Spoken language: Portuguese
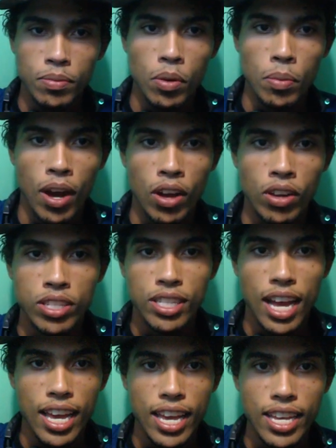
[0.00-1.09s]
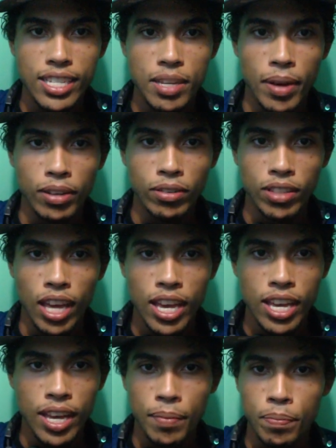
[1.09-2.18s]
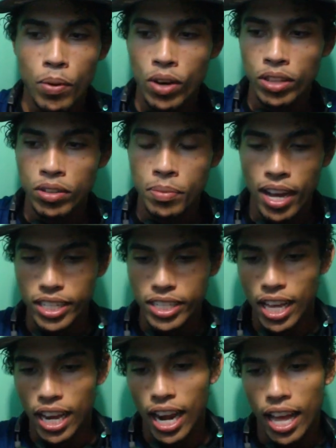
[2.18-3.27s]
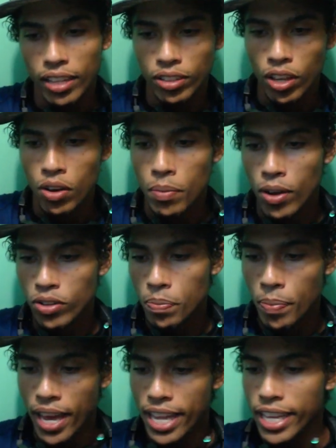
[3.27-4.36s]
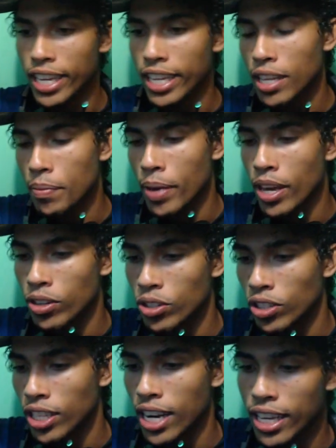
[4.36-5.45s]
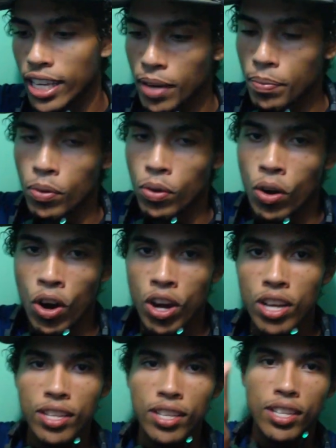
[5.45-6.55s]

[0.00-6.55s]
Meu mouse da Razer, mas não tem a porra do macro instalado. Eu tenho um mousepad aqui também, ó. Deixa eu tirar aqui a porra, ó.